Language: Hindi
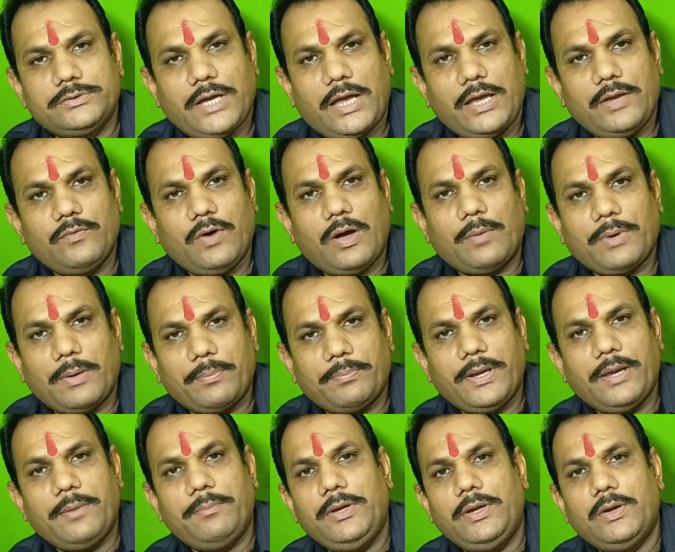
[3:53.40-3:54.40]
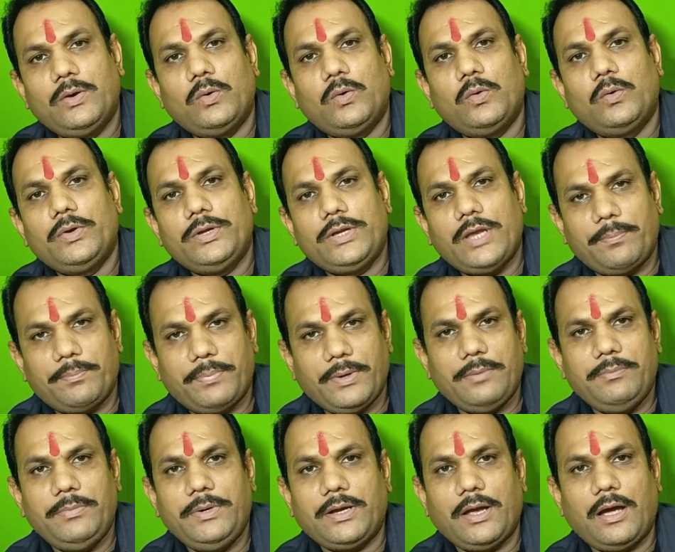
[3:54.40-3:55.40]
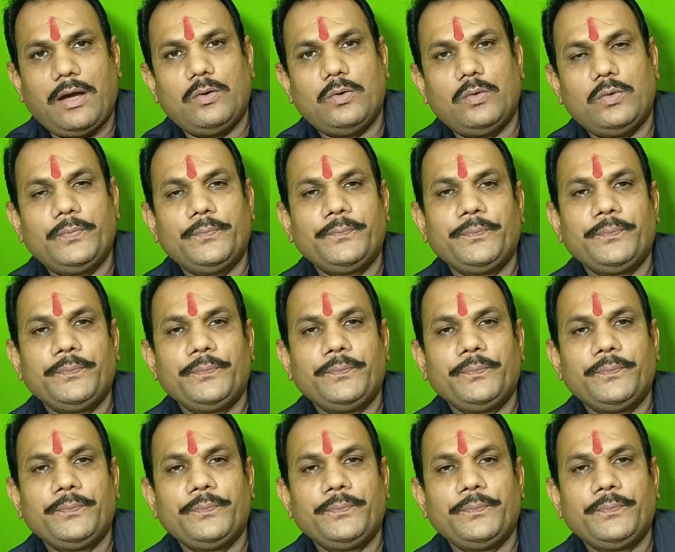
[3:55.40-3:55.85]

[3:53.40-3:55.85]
चाहे वो आपका प्रेमी हो या प्रेमिका हो